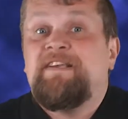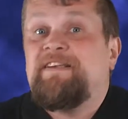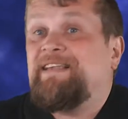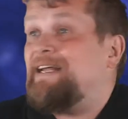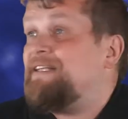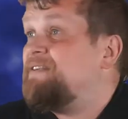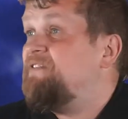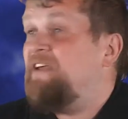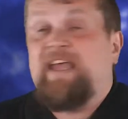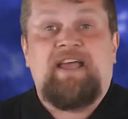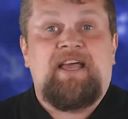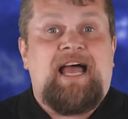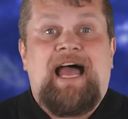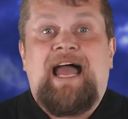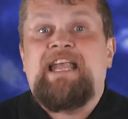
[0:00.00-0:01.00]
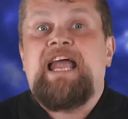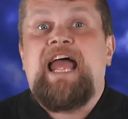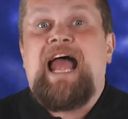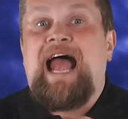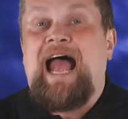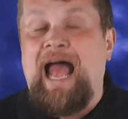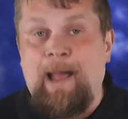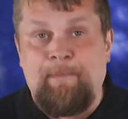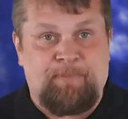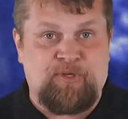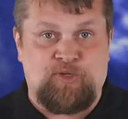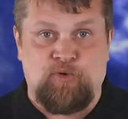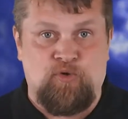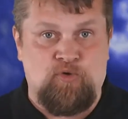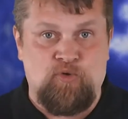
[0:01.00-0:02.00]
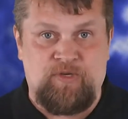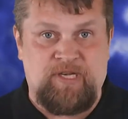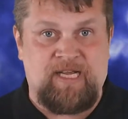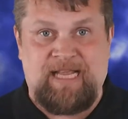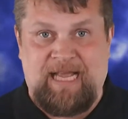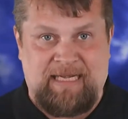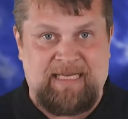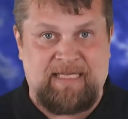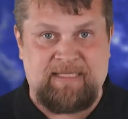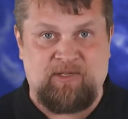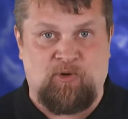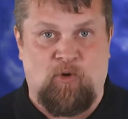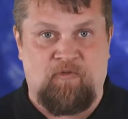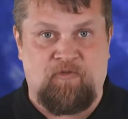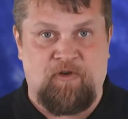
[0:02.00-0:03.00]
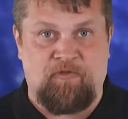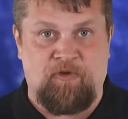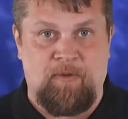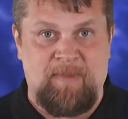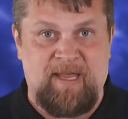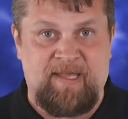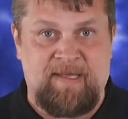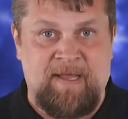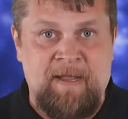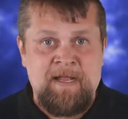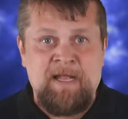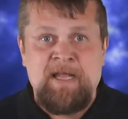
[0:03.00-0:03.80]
das wäre eine absolute Katastrophe für mich.